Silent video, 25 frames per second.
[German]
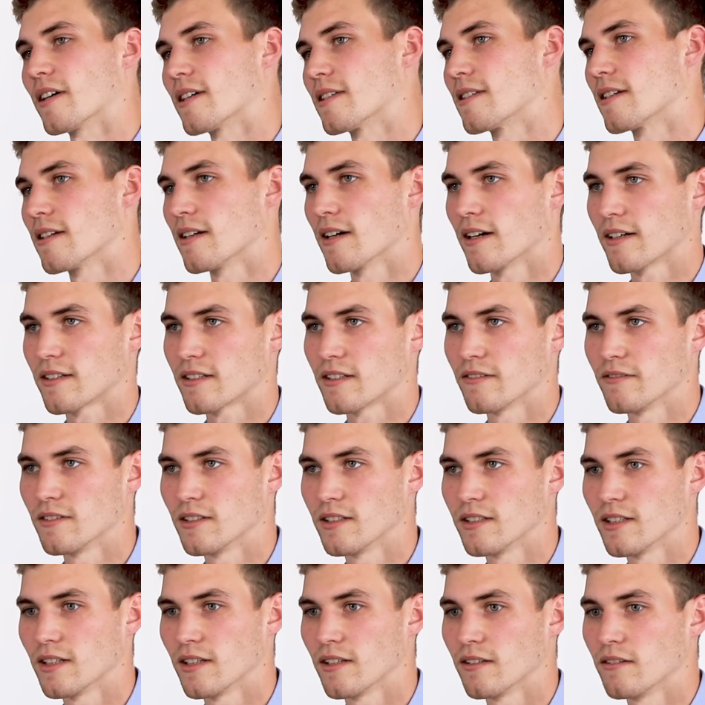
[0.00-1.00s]

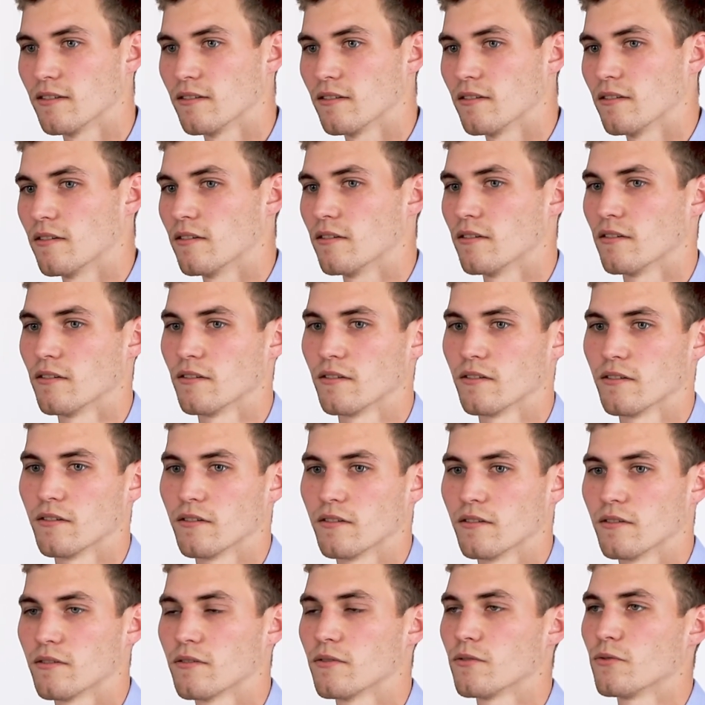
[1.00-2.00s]
Freizeitaktivitäten
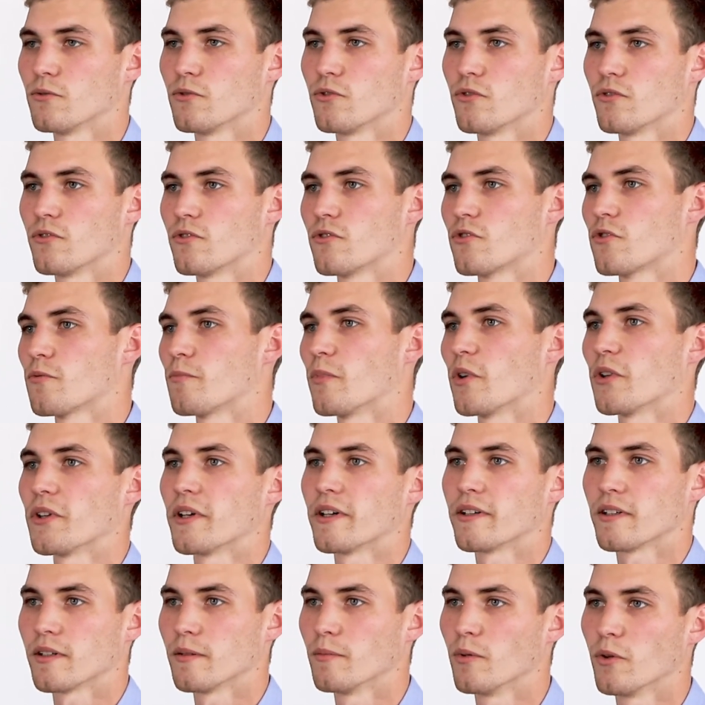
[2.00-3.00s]
äh, und
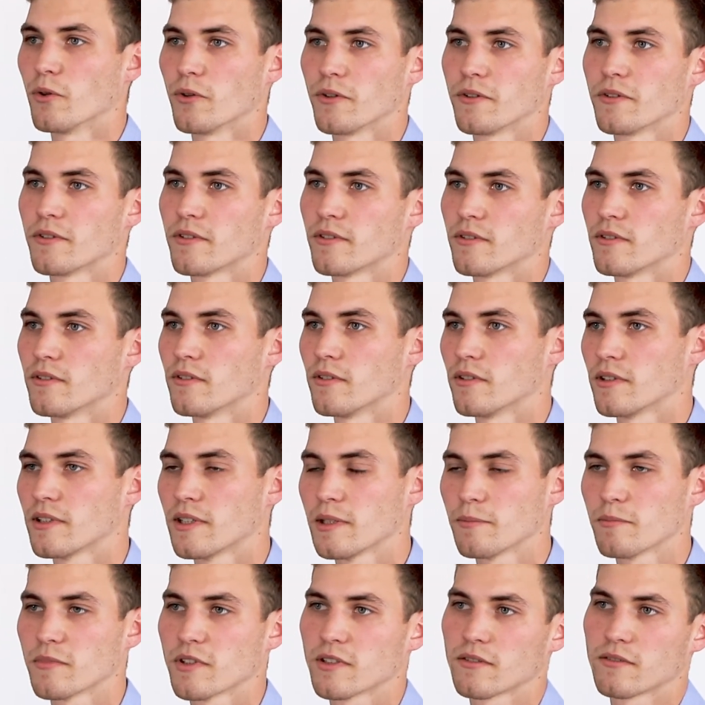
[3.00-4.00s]
Sportangebot äh,
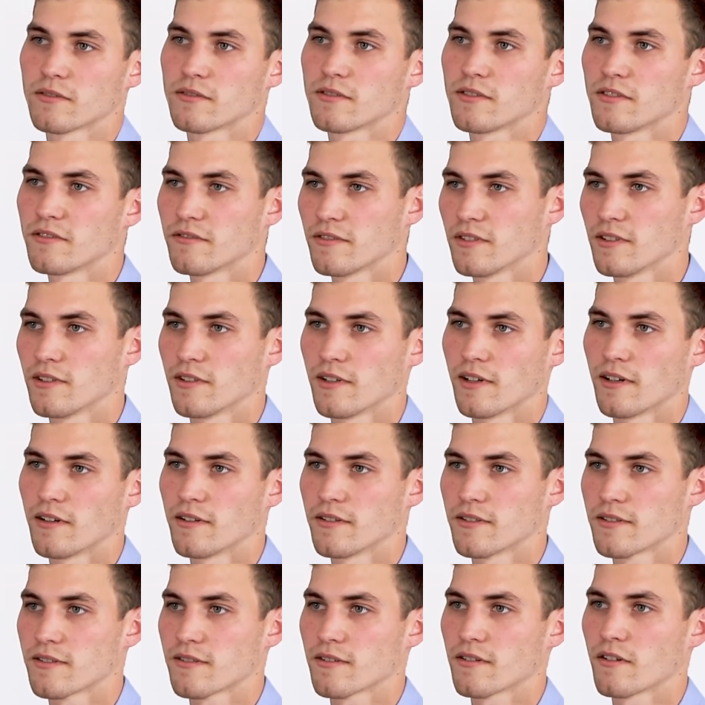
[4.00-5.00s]
gibt. Das findet
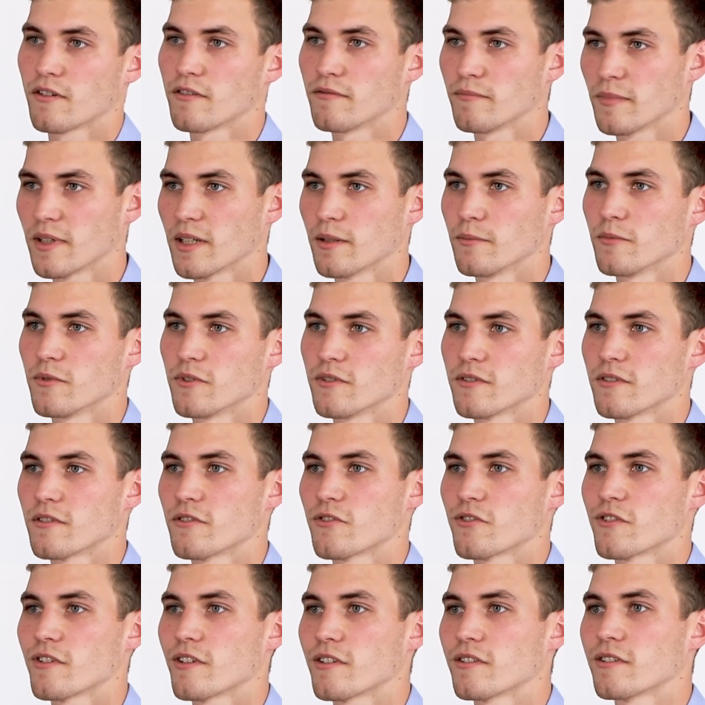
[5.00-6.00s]
alles auf dem Campus
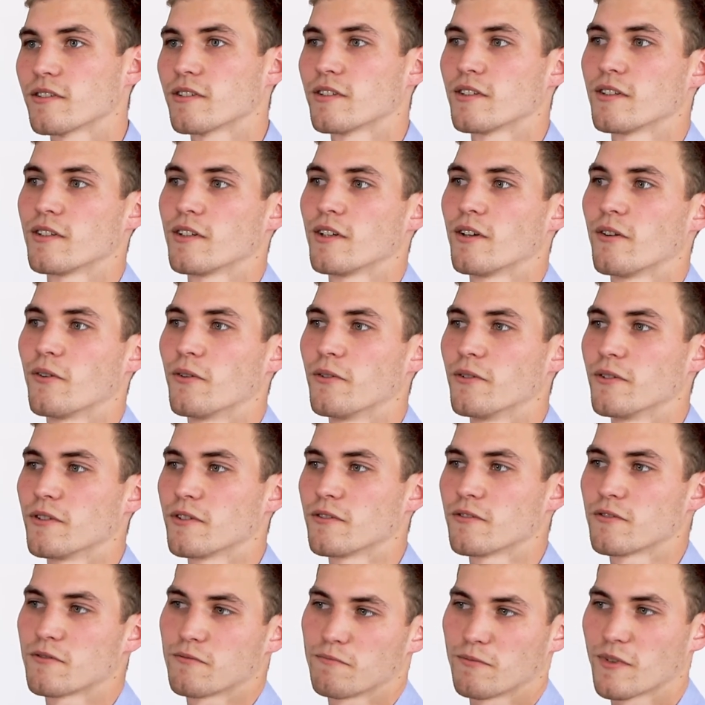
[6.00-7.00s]
dann statt. Und
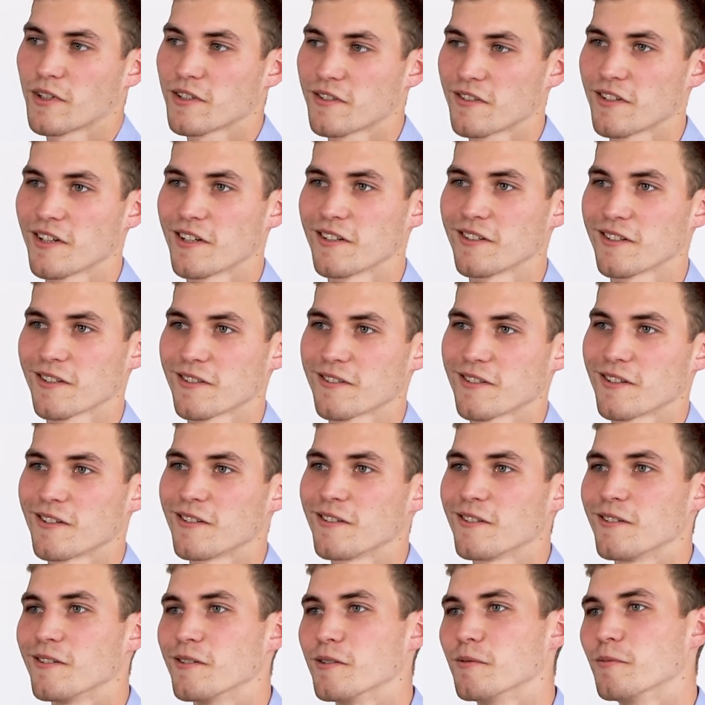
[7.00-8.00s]
das macht es sehr
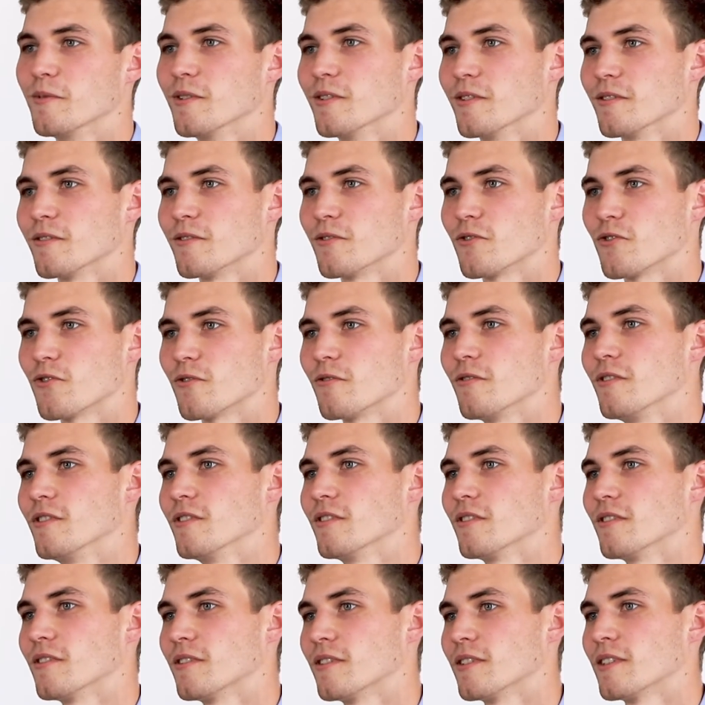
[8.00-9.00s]
interessant, in Ilmenau zu
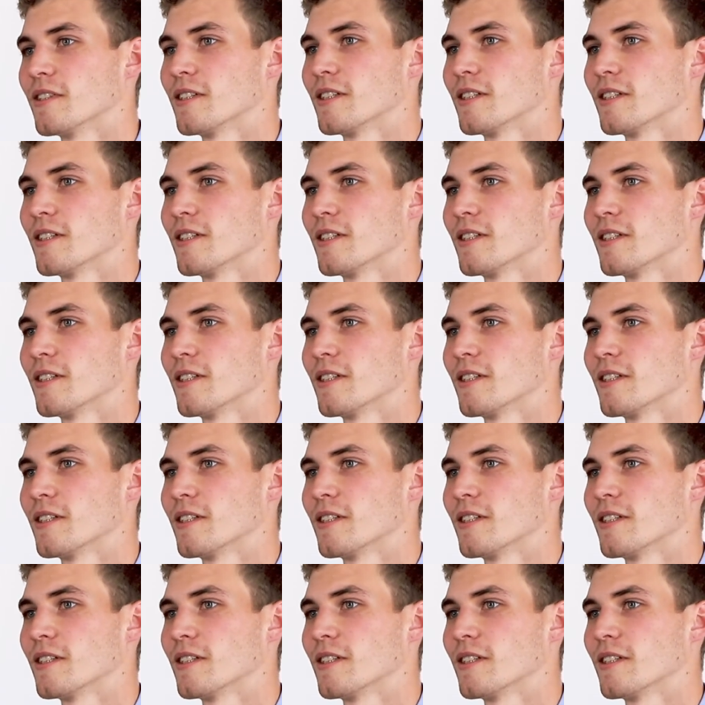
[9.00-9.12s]
studieren.